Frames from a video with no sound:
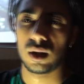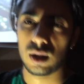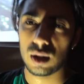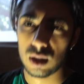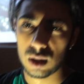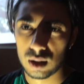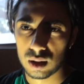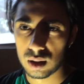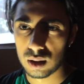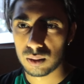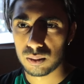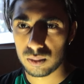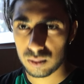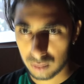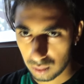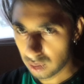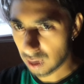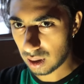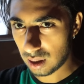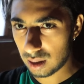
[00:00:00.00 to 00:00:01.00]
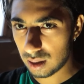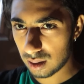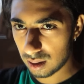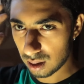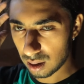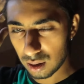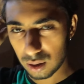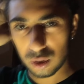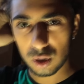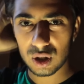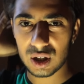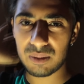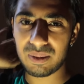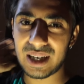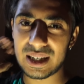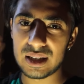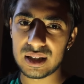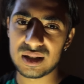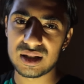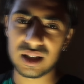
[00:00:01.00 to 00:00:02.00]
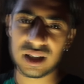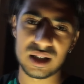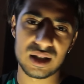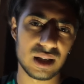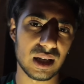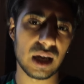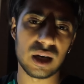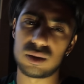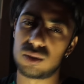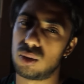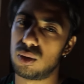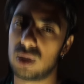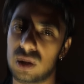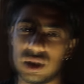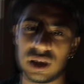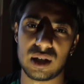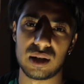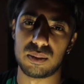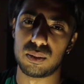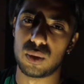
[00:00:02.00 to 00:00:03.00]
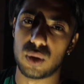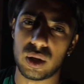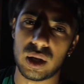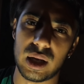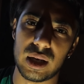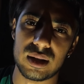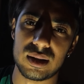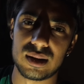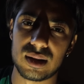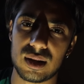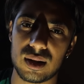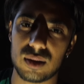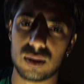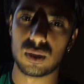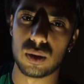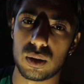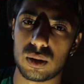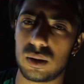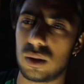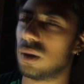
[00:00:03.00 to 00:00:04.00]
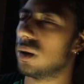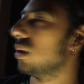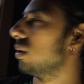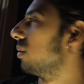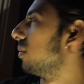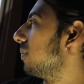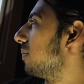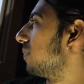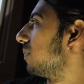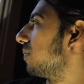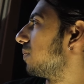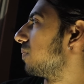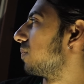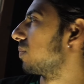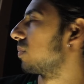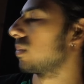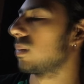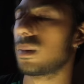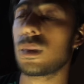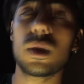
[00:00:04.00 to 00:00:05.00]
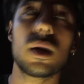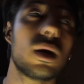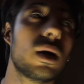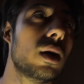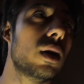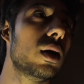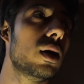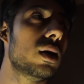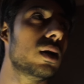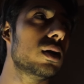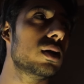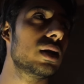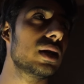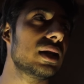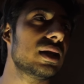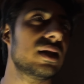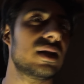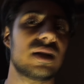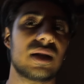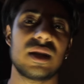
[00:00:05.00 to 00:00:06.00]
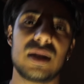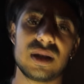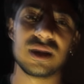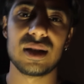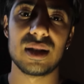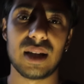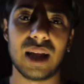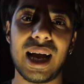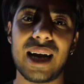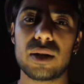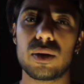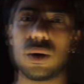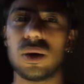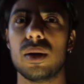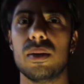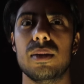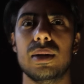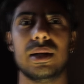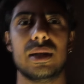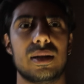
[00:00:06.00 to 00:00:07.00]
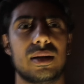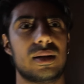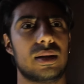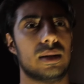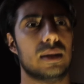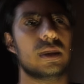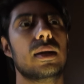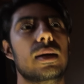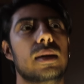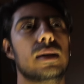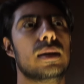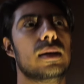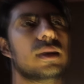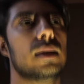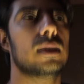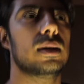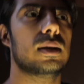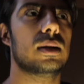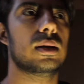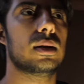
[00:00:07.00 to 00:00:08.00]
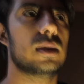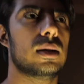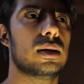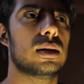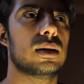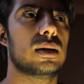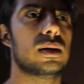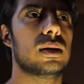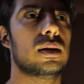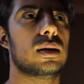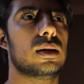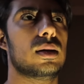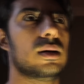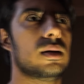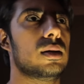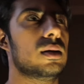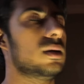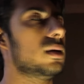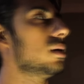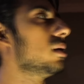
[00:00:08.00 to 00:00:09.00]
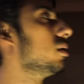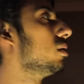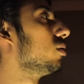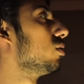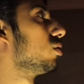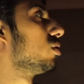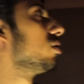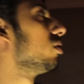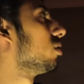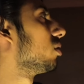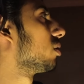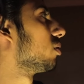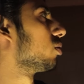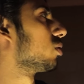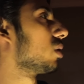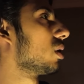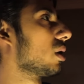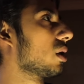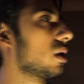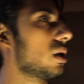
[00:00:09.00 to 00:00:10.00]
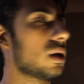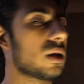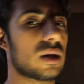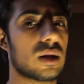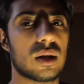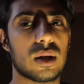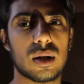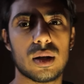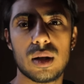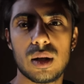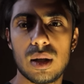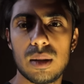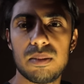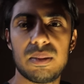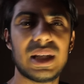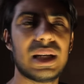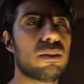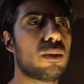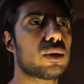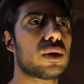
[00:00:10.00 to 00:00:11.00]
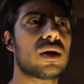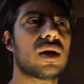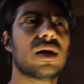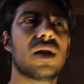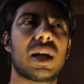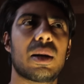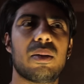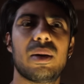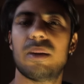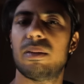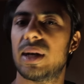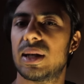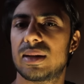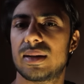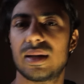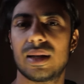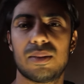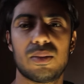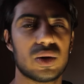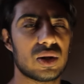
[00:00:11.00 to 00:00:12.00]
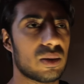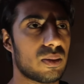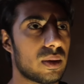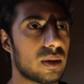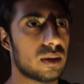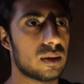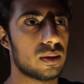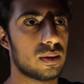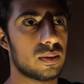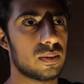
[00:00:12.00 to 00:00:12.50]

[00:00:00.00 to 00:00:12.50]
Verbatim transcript: girerim ben ya. Bu ne lan? Diyor ki ben gizli geçitte her türlü girerim diyor yani sıkıntı yok diyor. Da gizli geçit nerede olabilir? Nerede gizli geçit? Düşünüyorum şu an kanka. Benim odadan aramaya başlayalım o zaman.